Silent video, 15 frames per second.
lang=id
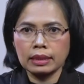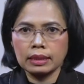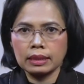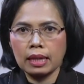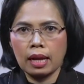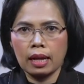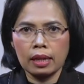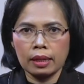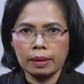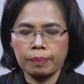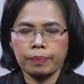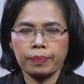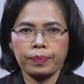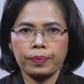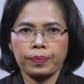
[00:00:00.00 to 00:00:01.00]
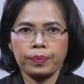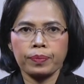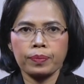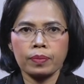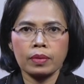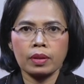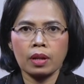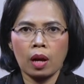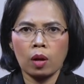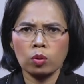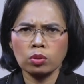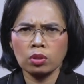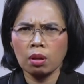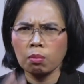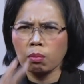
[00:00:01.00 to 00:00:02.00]
Berarti kalau saya memandang
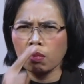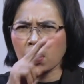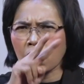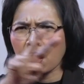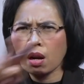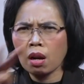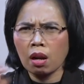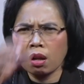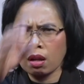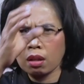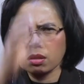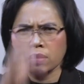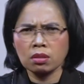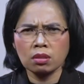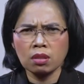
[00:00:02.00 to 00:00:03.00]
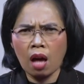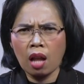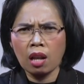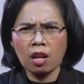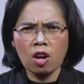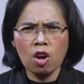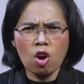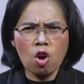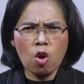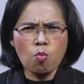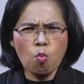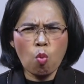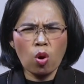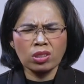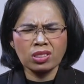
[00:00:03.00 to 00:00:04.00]
salib, bukan hanya saya melihat dosa saya diampuni.